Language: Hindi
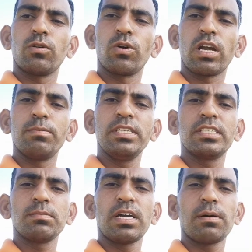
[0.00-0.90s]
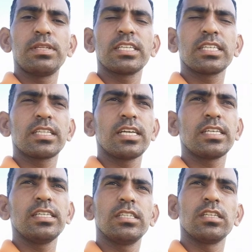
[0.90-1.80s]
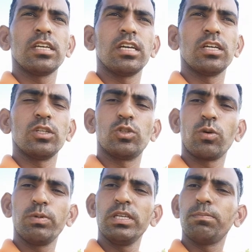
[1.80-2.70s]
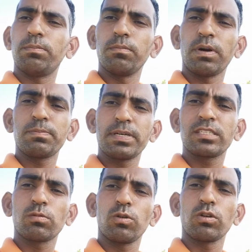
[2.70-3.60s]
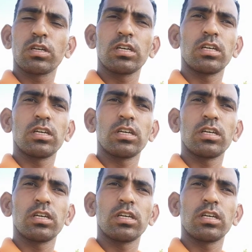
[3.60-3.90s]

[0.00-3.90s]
और अभी इसमें आप देख सकते हैं कि जो भी माई फर्स्ट लोग